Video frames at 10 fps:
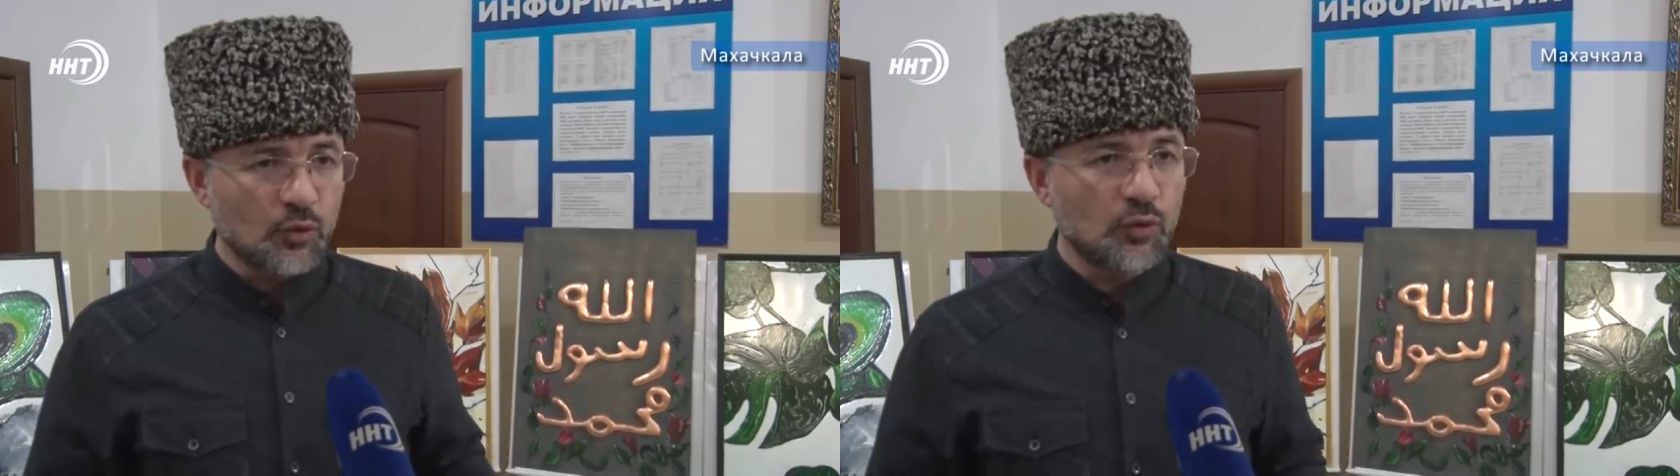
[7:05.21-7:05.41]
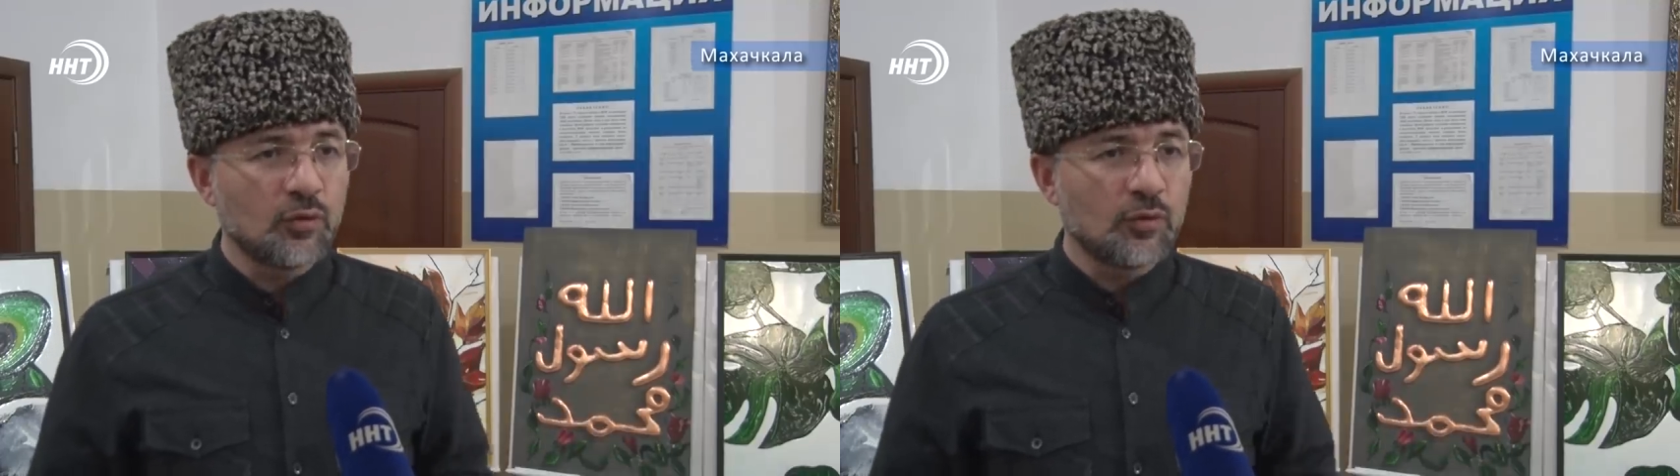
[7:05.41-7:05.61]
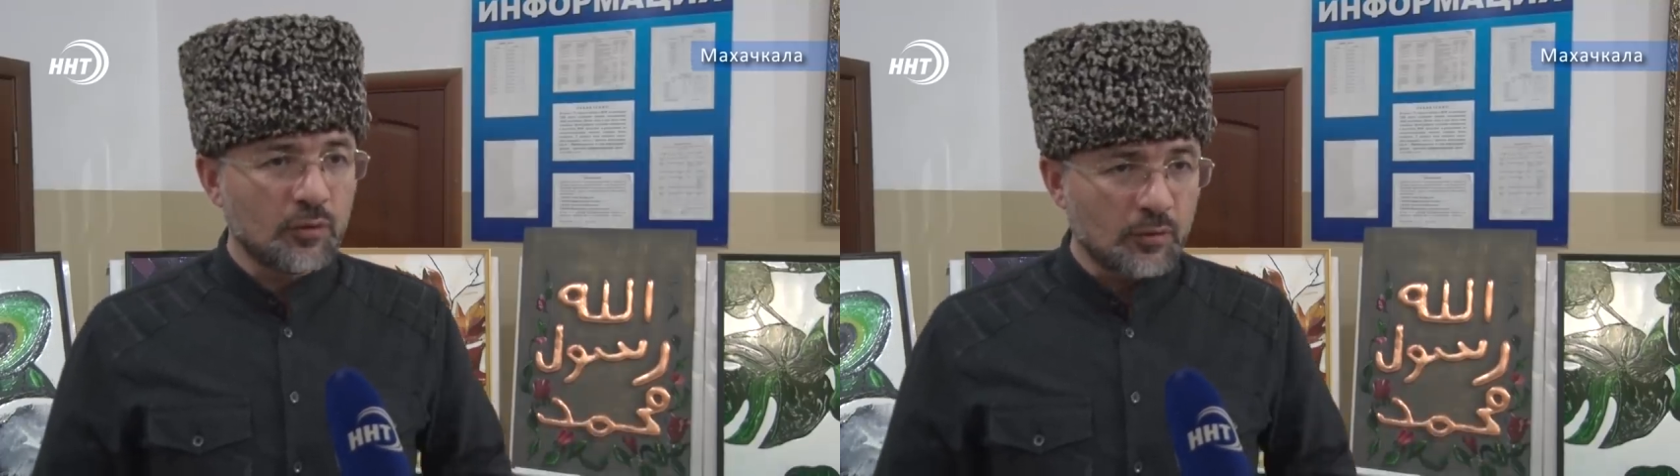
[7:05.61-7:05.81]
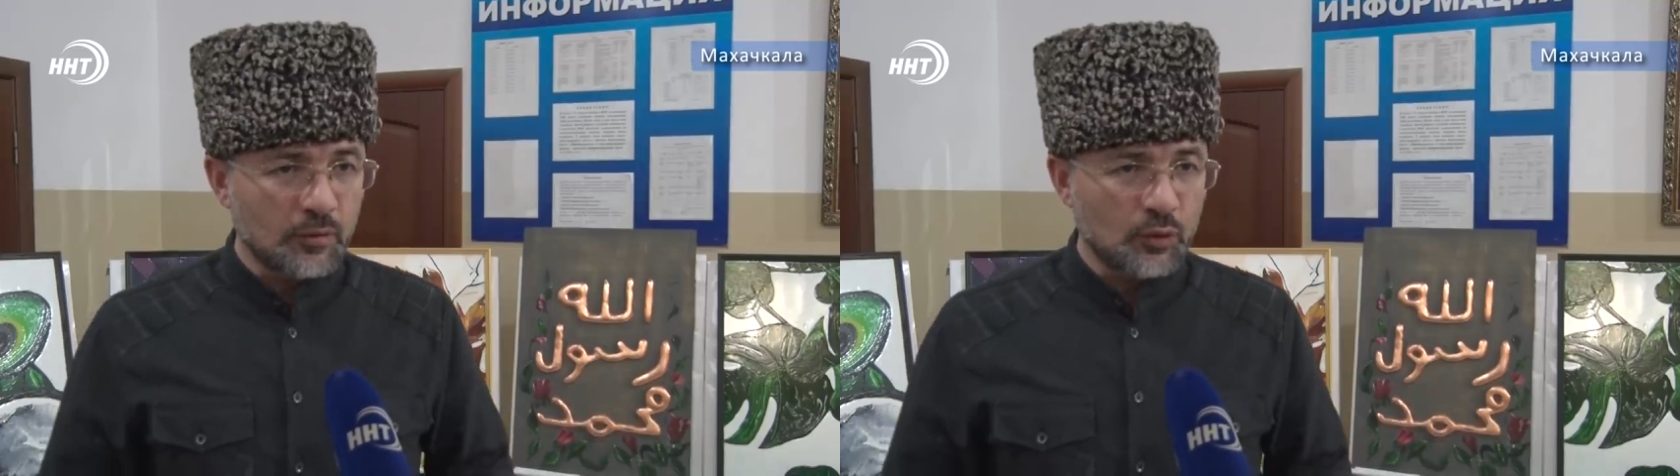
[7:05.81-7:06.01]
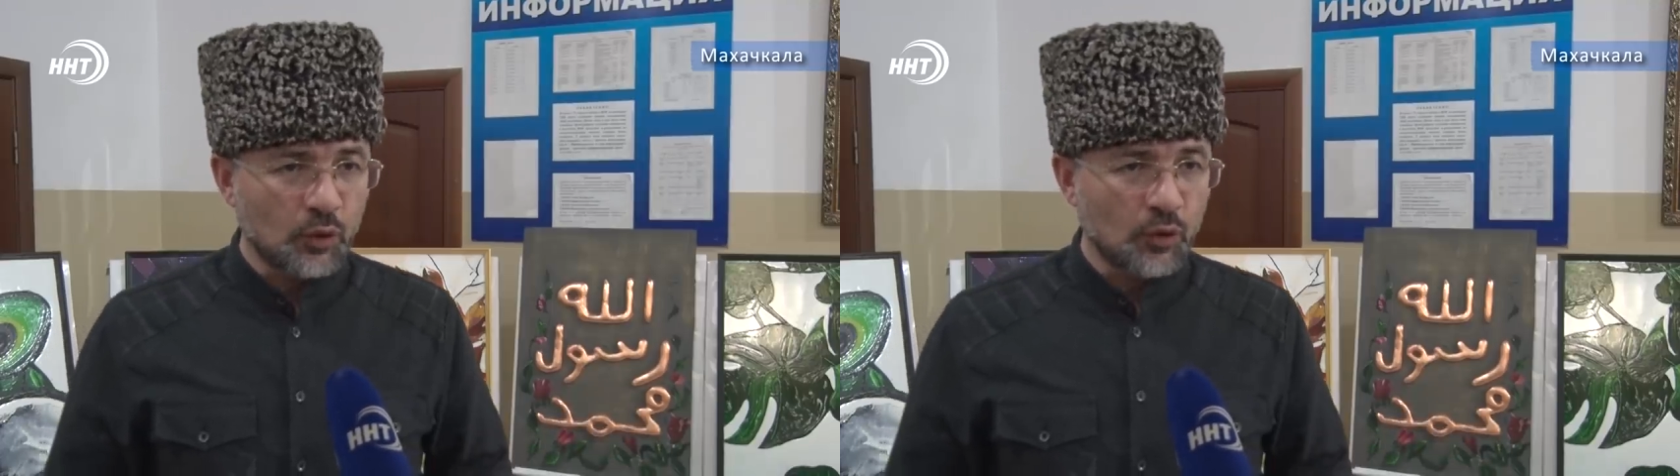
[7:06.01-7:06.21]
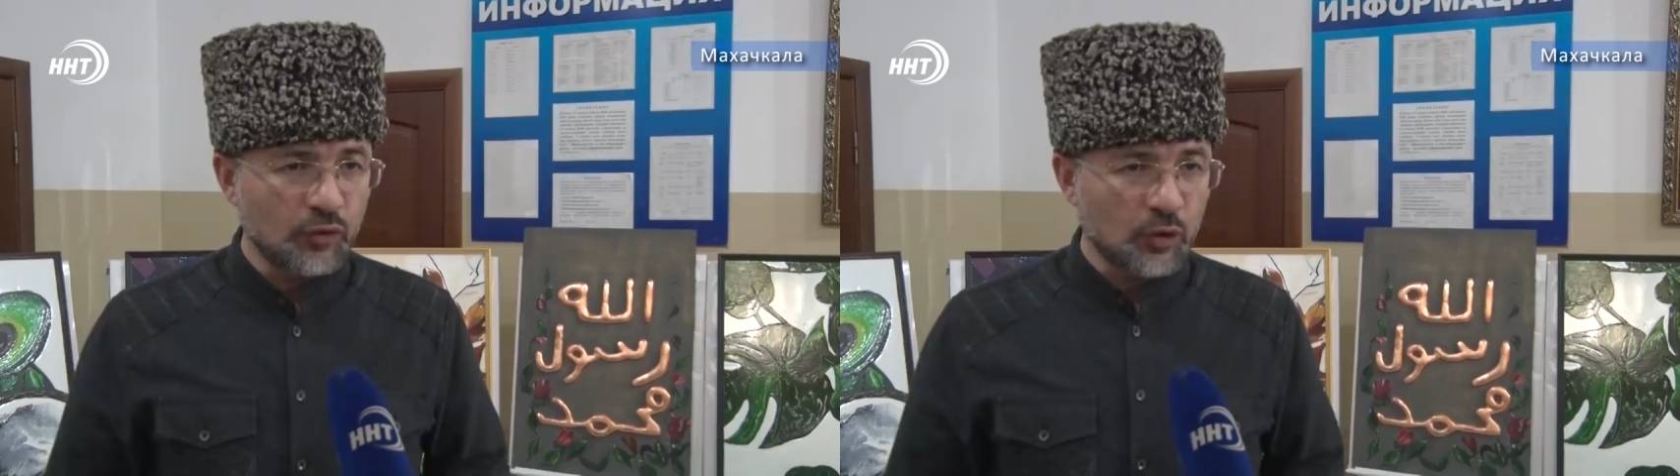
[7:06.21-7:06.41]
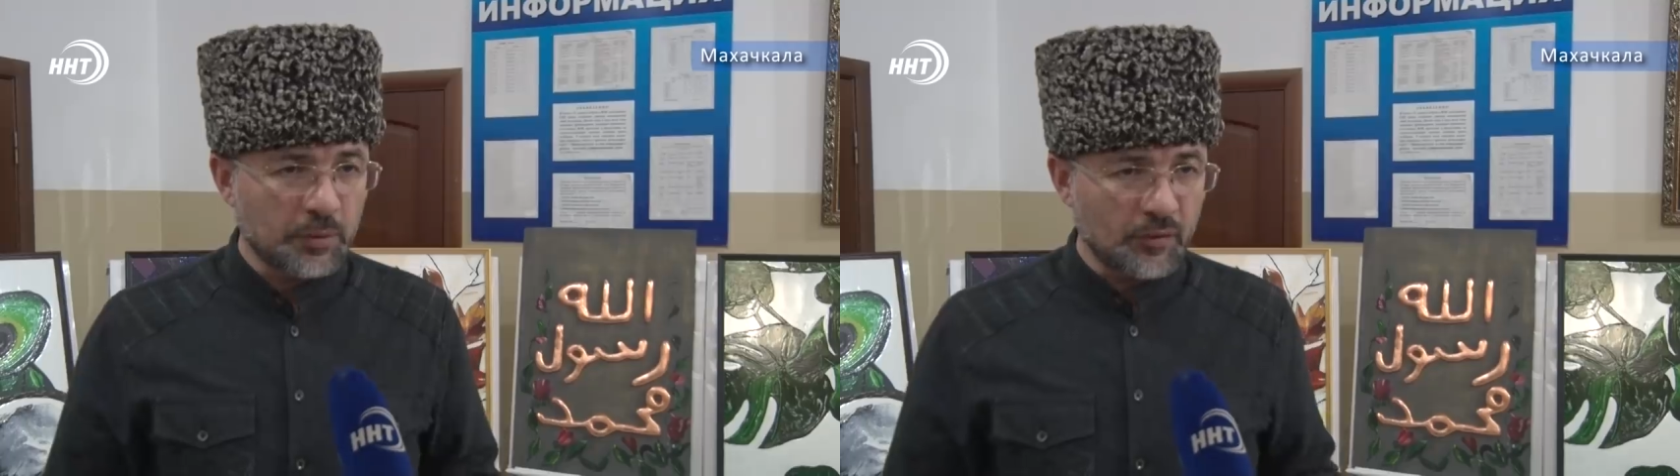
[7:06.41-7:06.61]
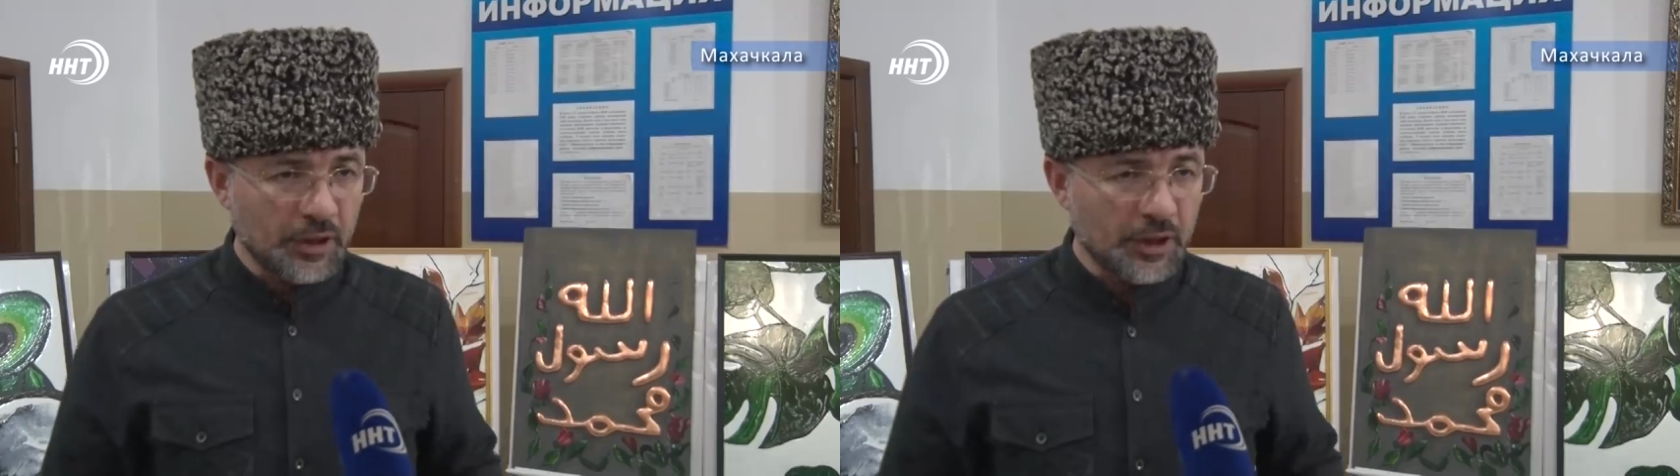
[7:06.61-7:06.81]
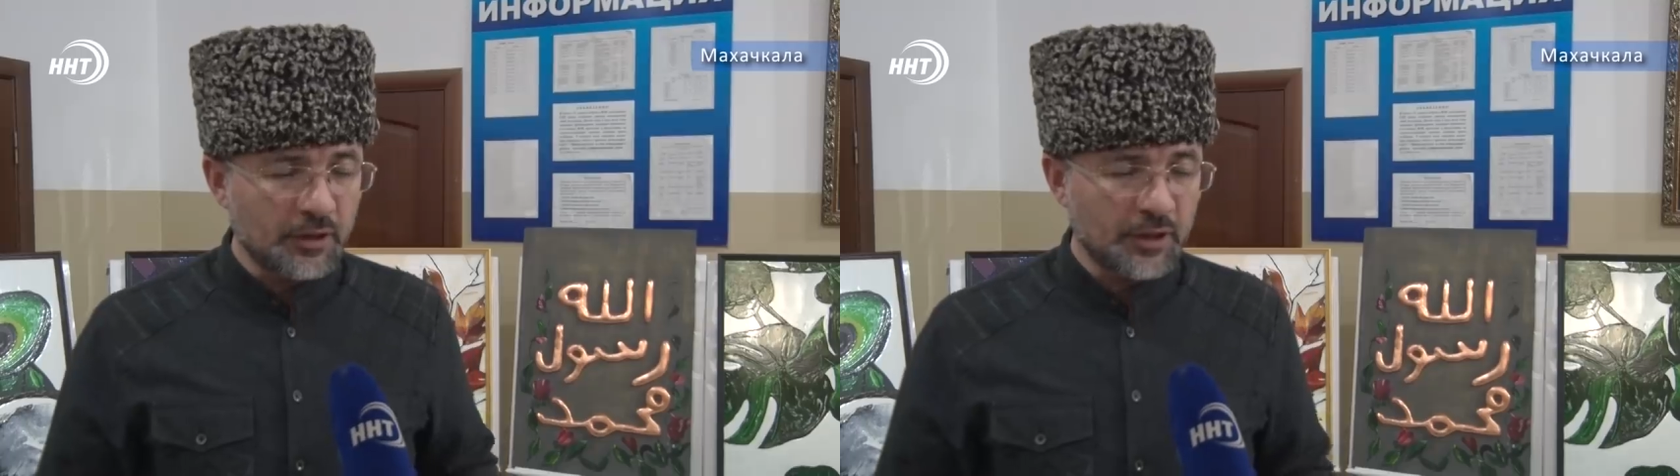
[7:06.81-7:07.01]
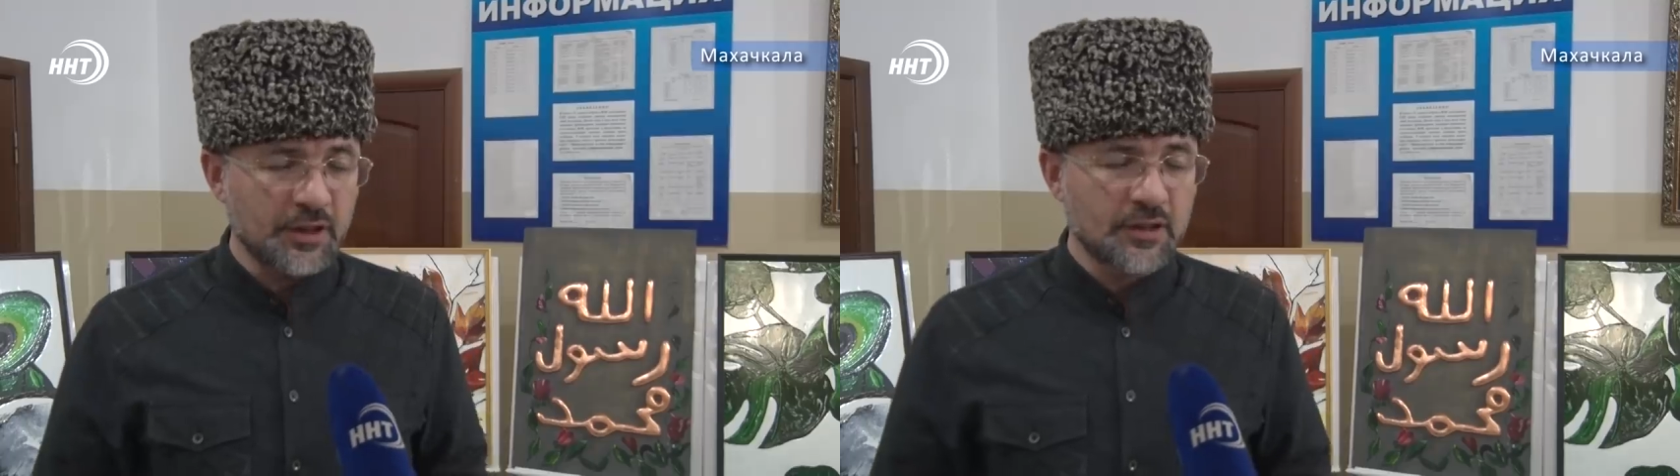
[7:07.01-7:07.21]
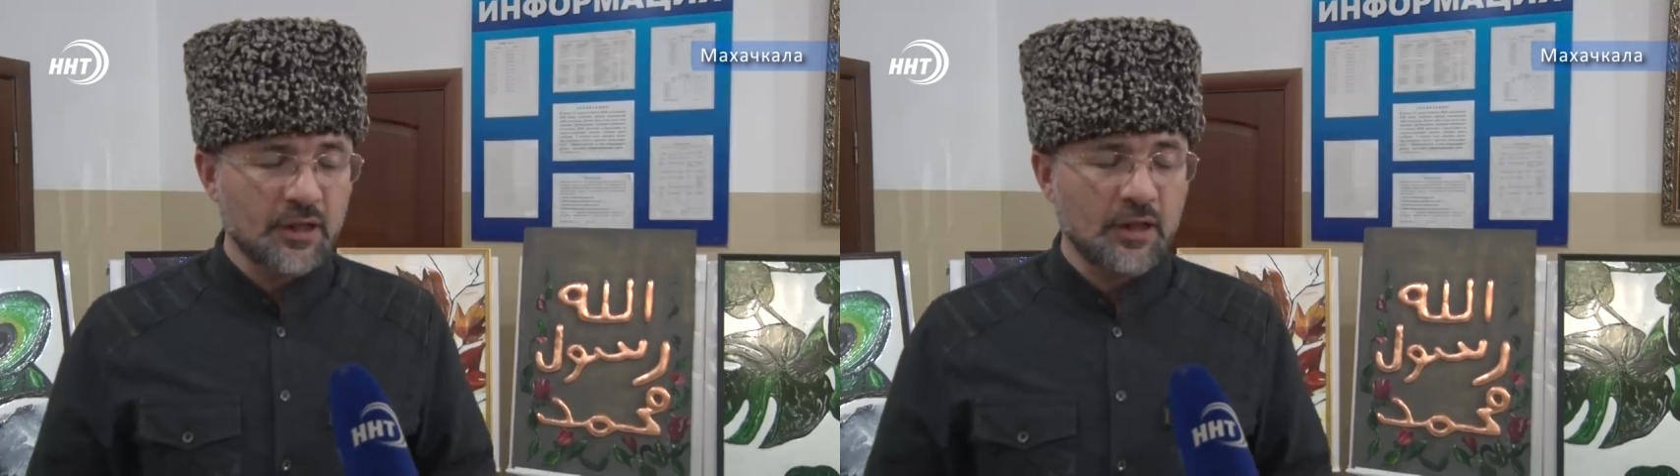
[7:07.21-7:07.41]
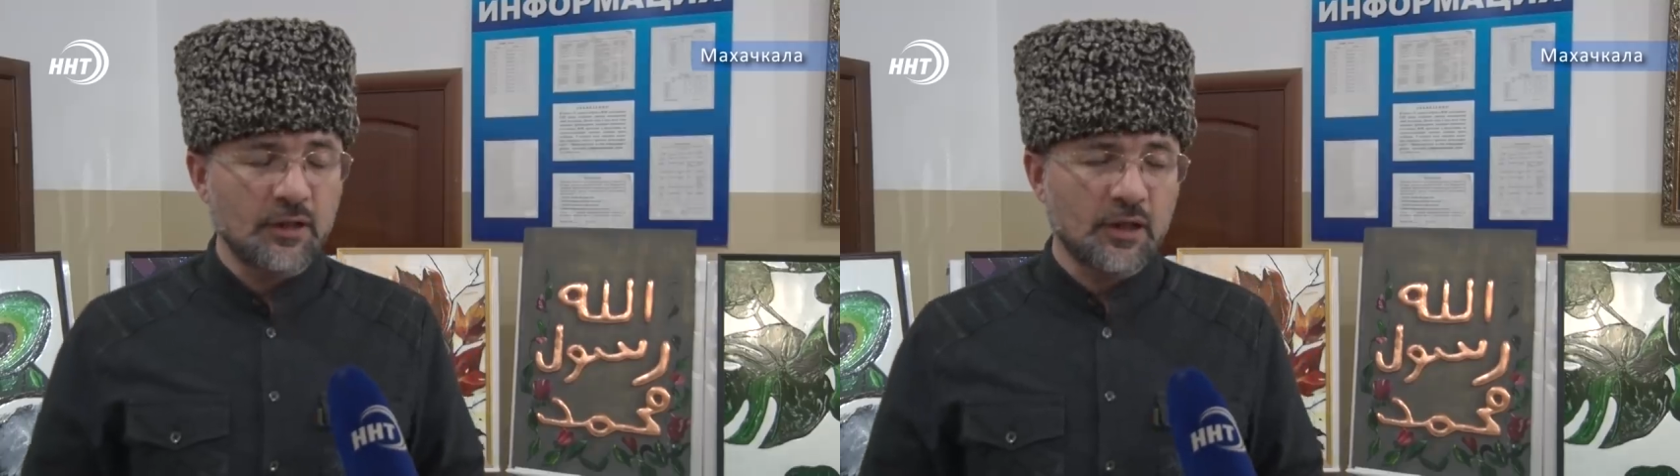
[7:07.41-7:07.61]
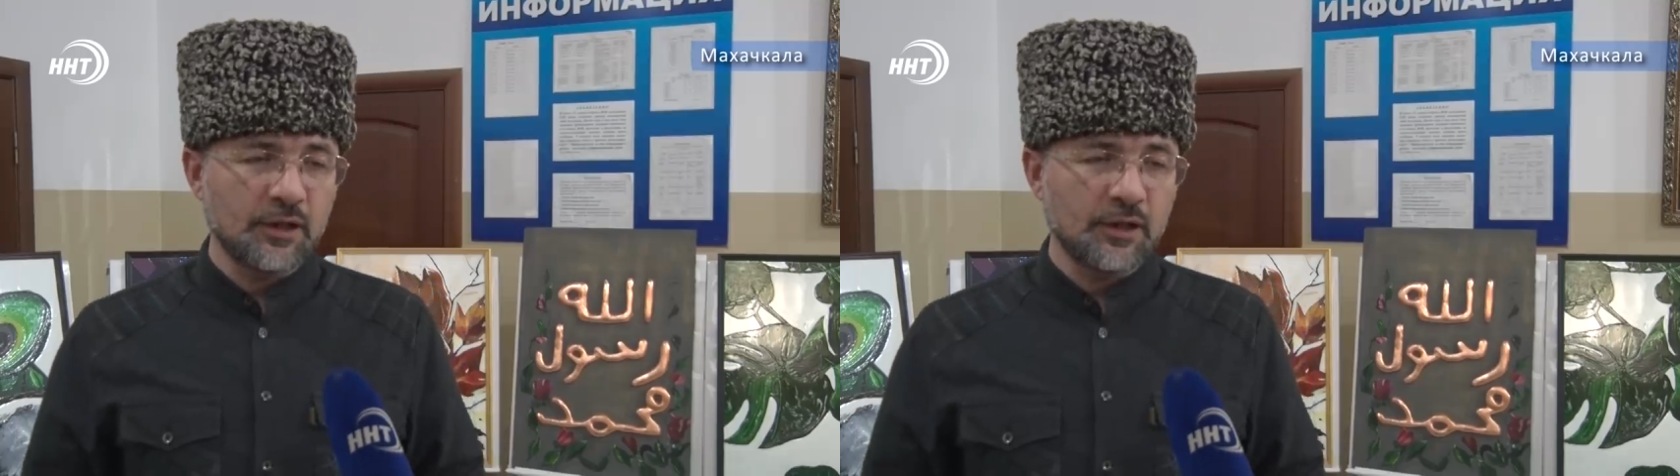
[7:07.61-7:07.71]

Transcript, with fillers: у Духовного управления Дагестана.